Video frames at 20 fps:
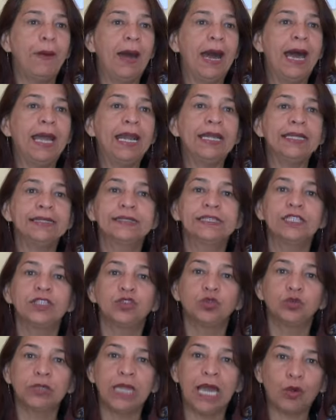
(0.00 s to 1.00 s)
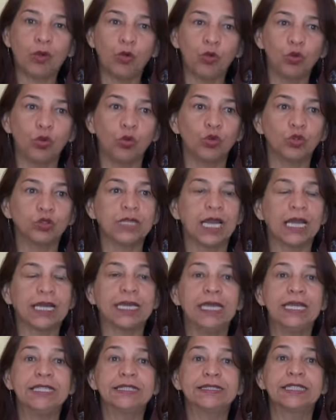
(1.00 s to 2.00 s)
para se juntar conosco,
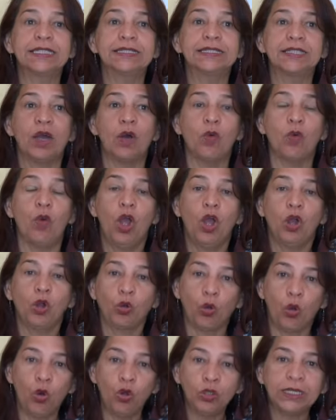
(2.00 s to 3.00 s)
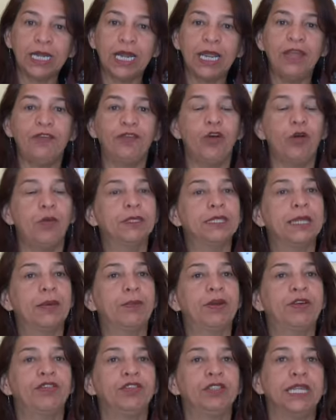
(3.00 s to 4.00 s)
aqueles que são contra a reforma da
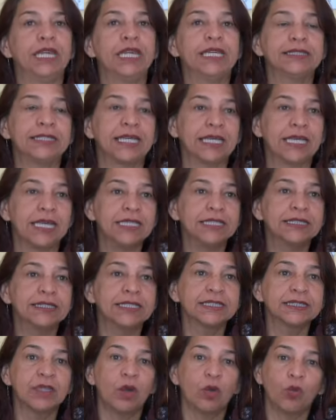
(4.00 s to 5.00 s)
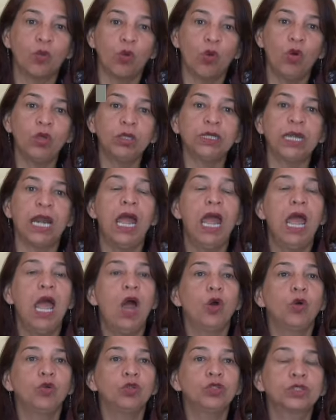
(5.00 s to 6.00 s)
Previdência, aqueles que são contra
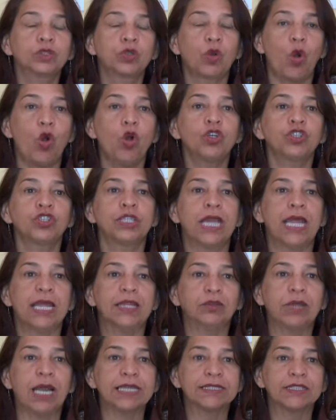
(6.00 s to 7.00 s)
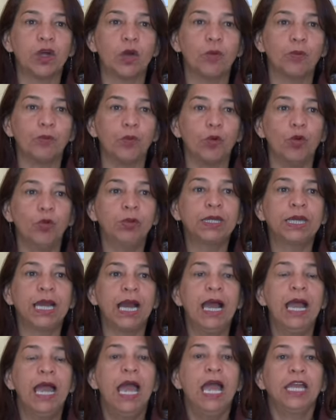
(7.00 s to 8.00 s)
os cortes na educação
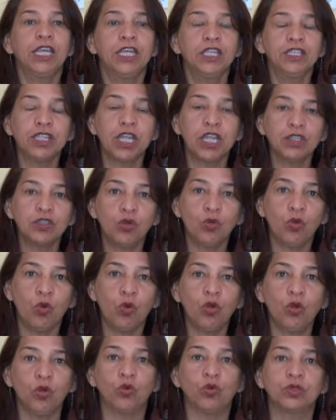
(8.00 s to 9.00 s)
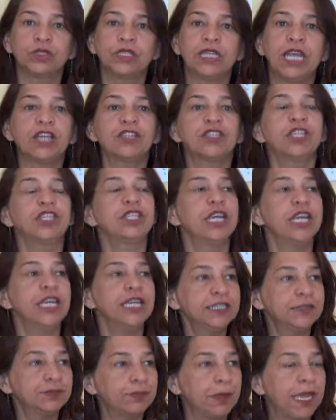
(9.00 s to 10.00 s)
pública, que estejam conosco. E a gente
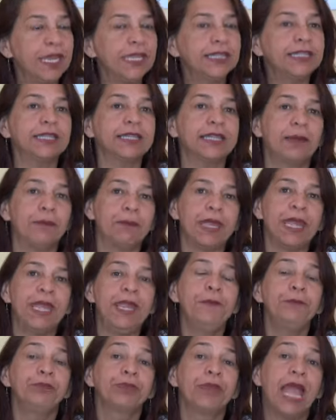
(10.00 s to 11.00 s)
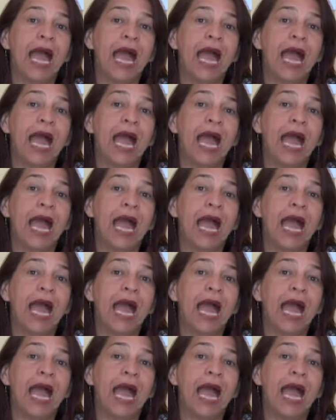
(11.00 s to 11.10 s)
respeita também